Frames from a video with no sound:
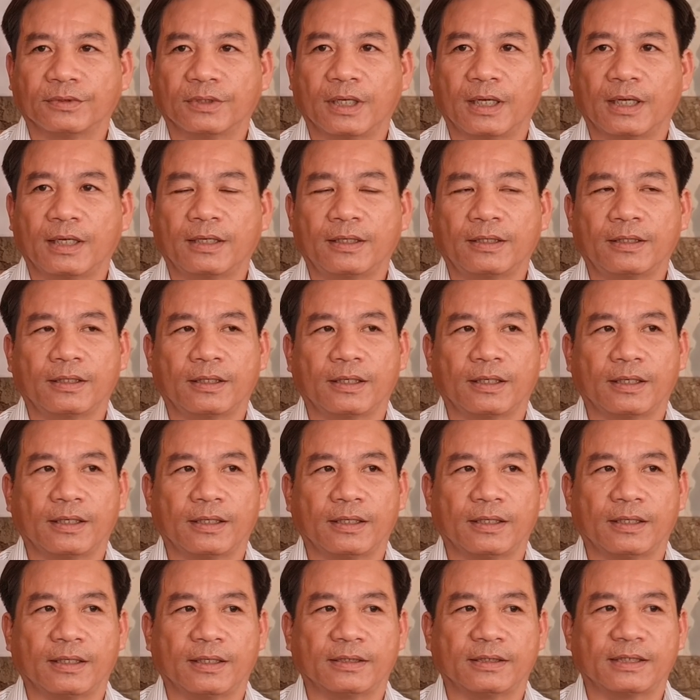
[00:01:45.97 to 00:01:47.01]
đó
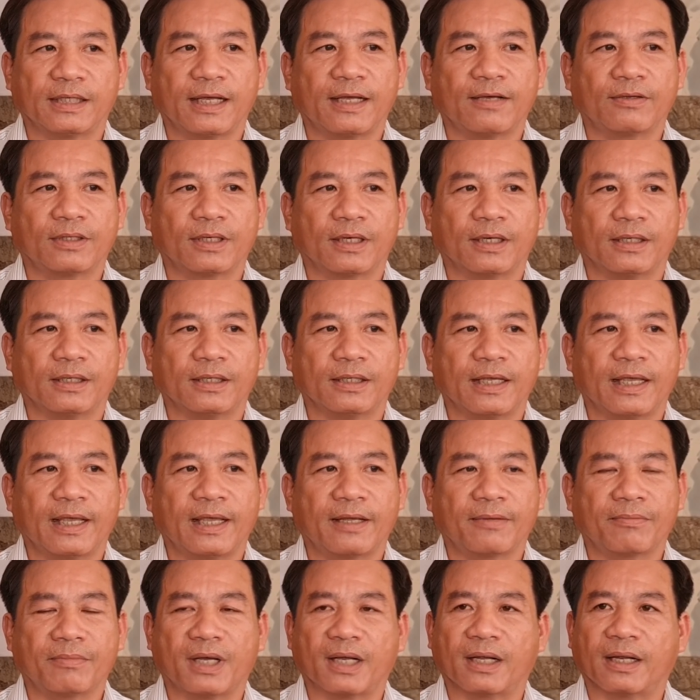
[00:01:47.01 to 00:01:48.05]
rồi sau thời
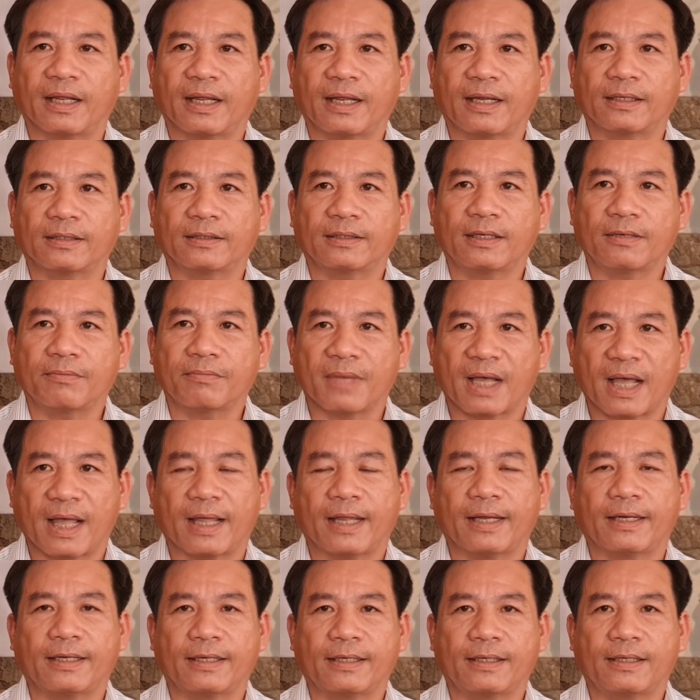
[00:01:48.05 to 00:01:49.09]
gian mừng ăn thất
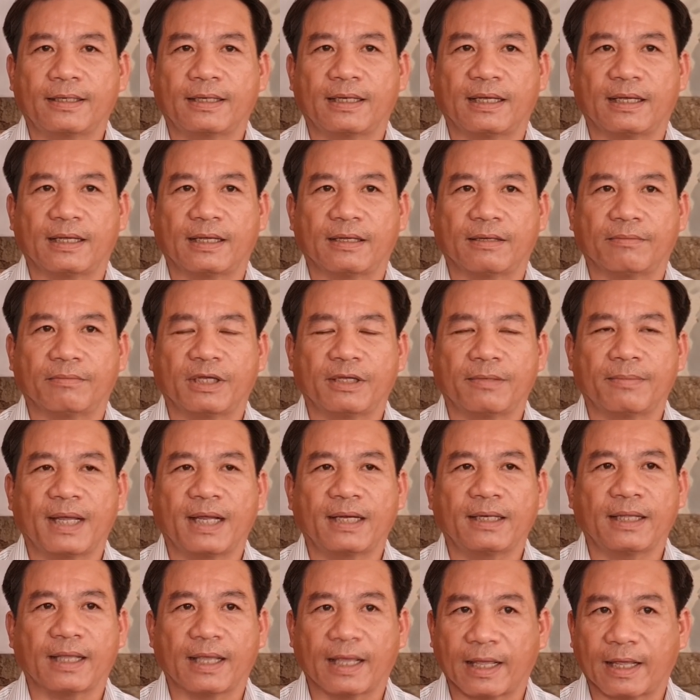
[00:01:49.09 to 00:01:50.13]
bại đó là mới
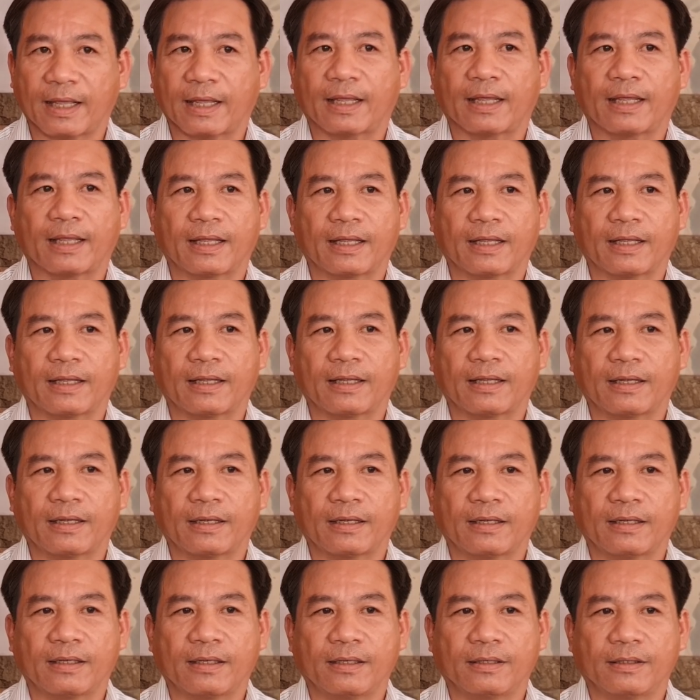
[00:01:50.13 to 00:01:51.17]
bán nhà ừ.
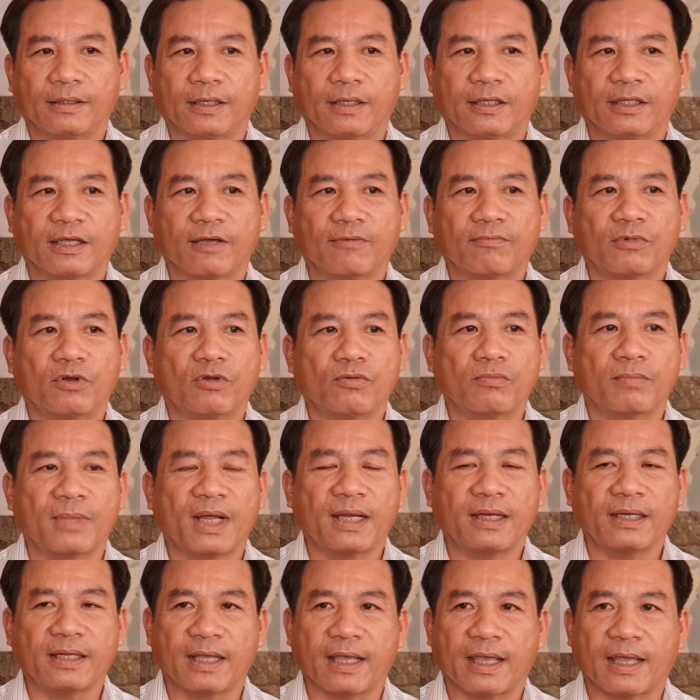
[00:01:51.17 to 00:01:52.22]
thì trong lúc
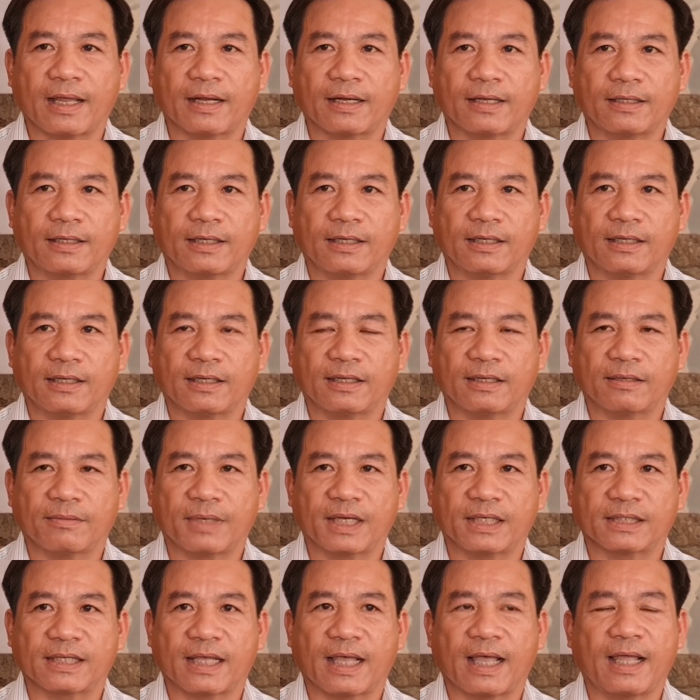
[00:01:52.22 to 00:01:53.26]
bán nhà đó thì
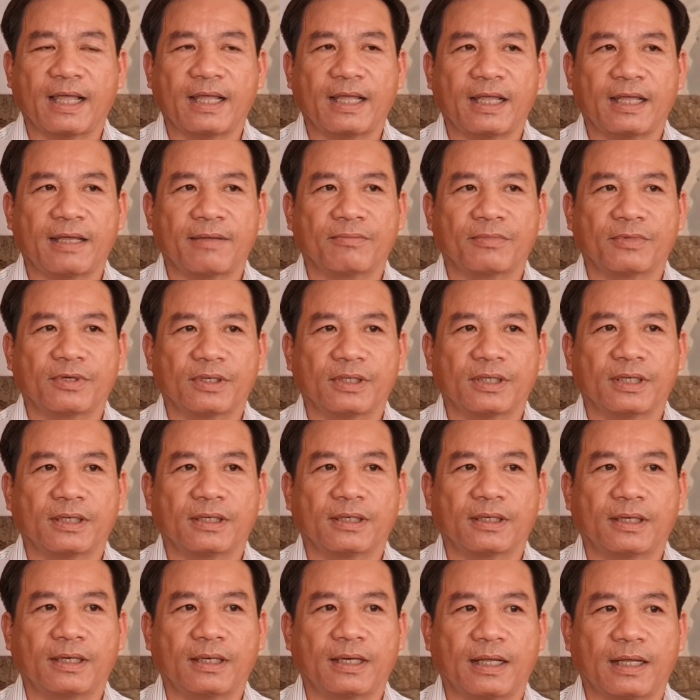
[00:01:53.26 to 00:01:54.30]
bà xã em coi như
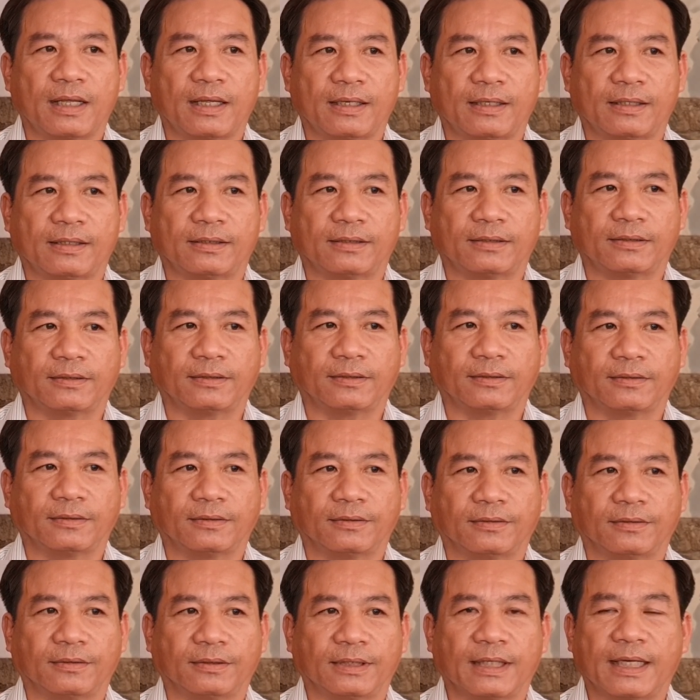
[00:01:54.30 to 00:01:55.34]
là
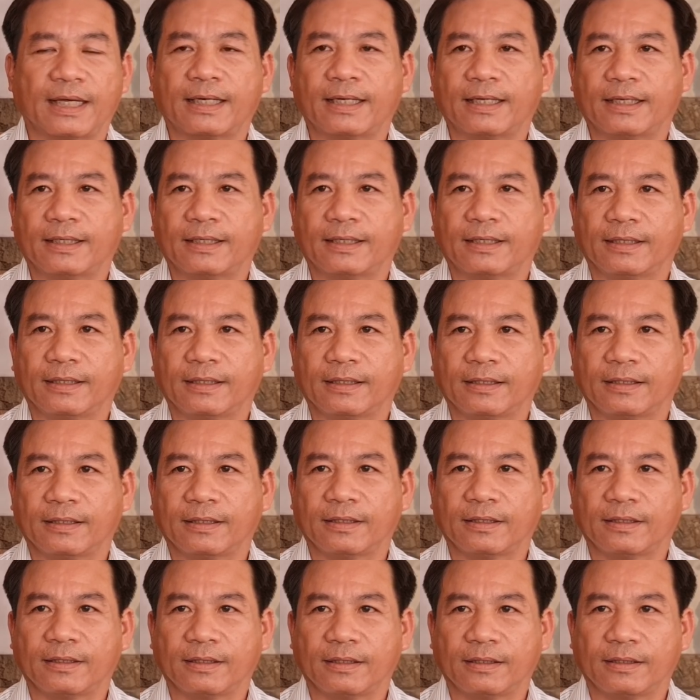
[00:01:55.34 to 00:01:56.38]
ra đi
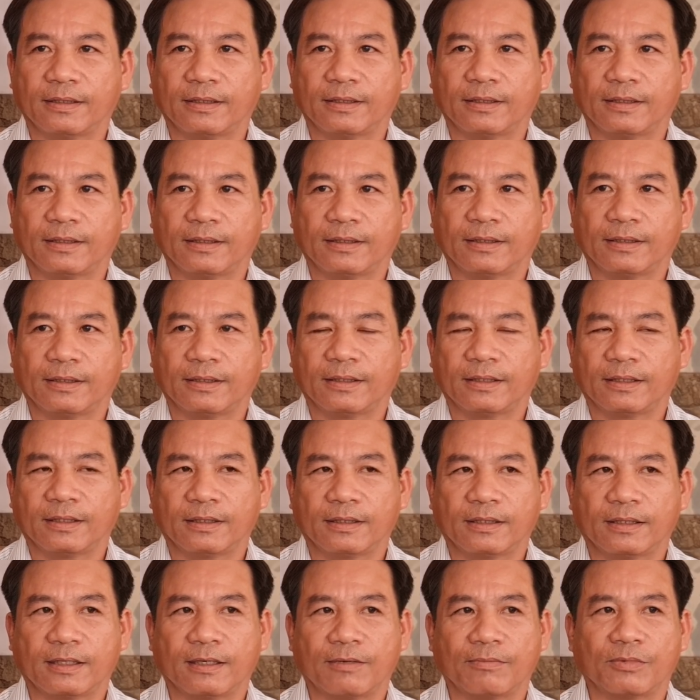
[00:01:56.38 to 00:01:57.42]

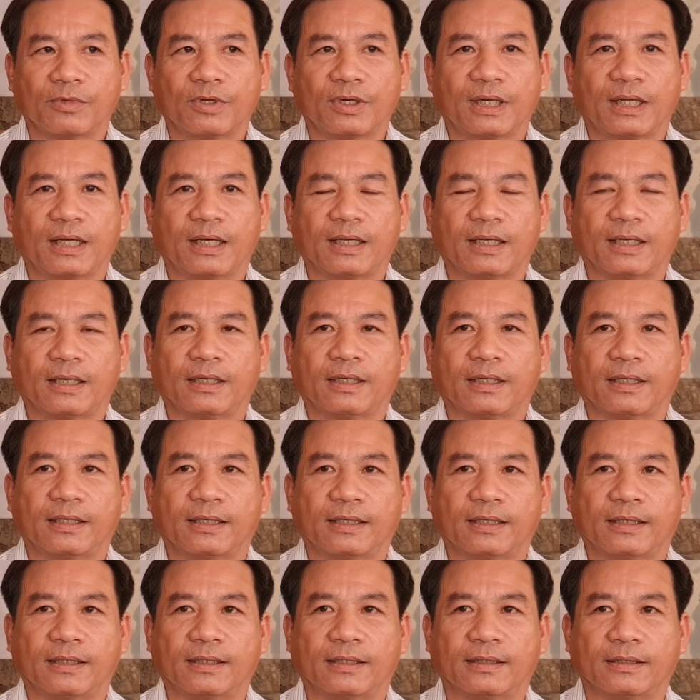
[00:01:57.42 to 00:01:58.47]
ừ. không có lời
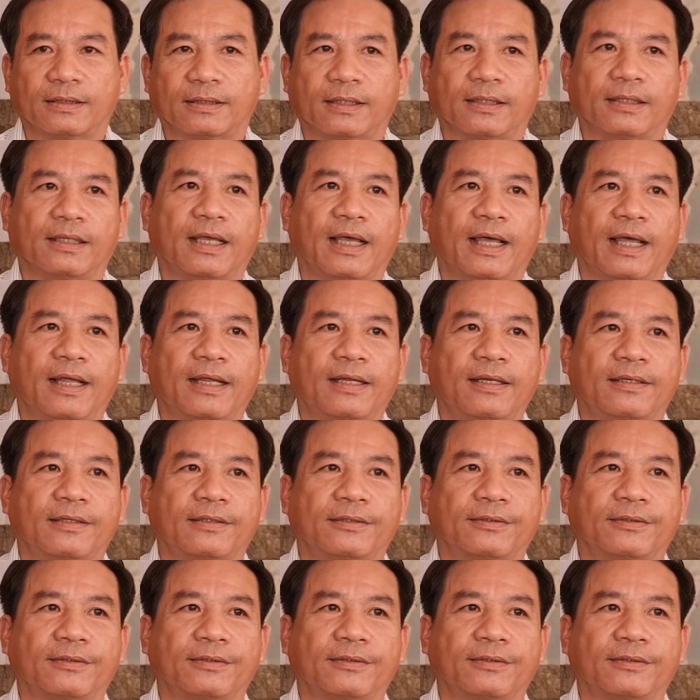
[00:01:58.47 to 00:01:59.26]
từ giả